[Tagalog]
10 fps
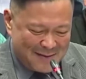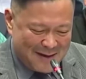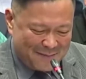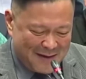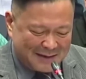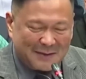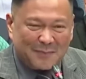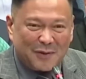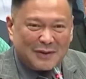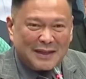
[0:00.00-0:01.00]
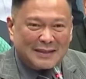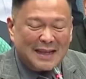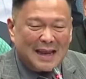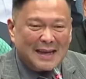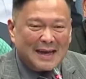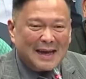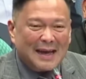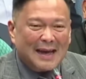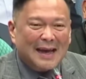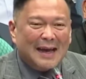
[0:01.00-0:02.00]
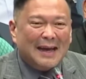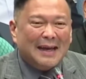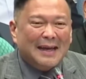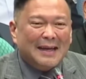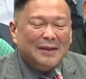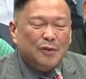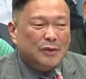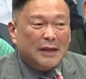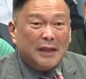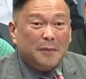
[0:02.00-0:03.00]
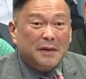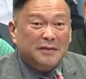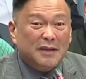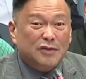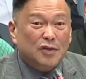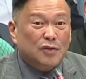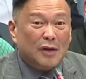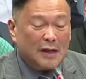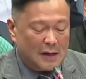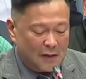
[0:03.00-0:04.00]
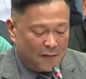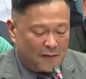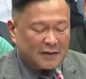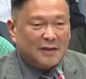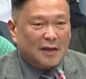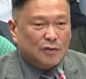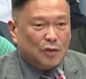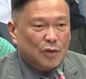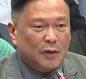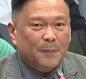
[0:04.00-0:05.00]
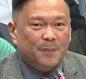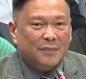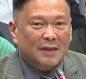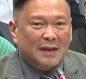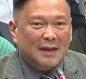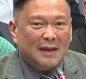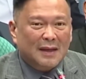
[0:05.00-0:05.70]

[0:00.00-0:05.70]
yung uh, flagship project nila ng uh, Duterte administration yung kanyang infrastructure. Bagong Tudigos